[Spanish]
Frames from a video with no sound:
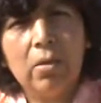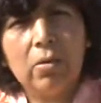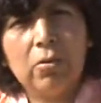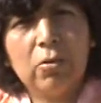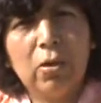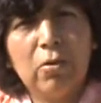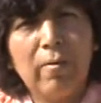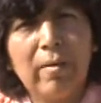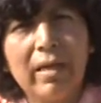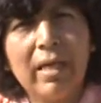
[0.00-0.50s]
todo
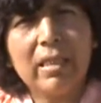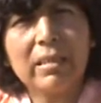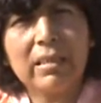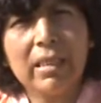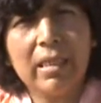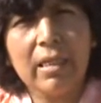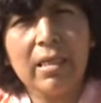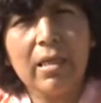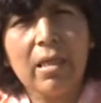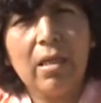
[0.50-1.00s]
Todos van a
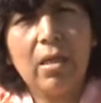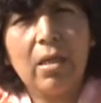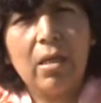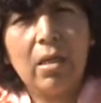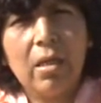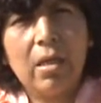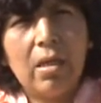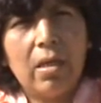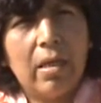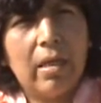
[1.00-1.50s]
ser
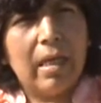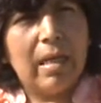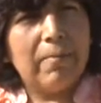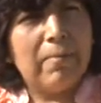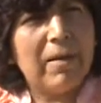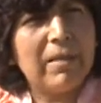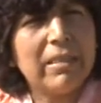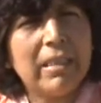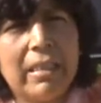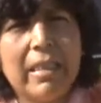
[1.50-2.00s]

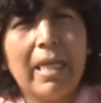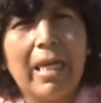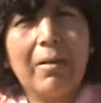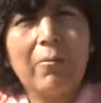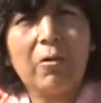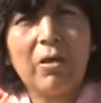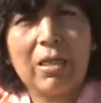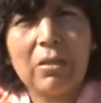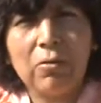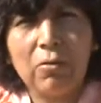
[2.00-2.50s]
especie de
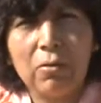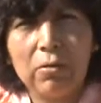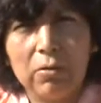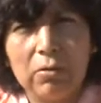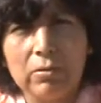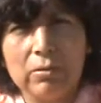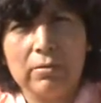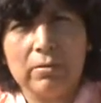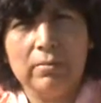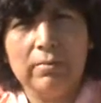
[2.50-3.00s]

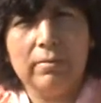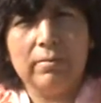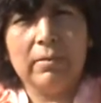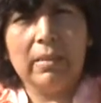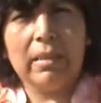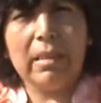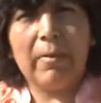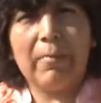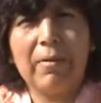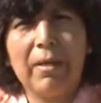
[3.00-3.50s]
laboratorios
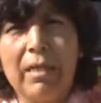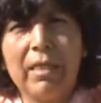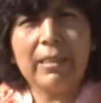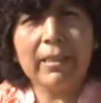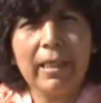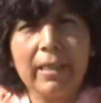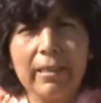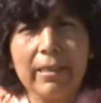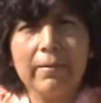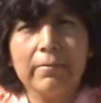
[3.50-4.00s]
de
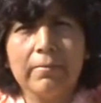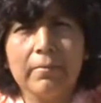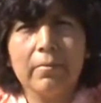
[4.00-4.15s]
aprendizaje,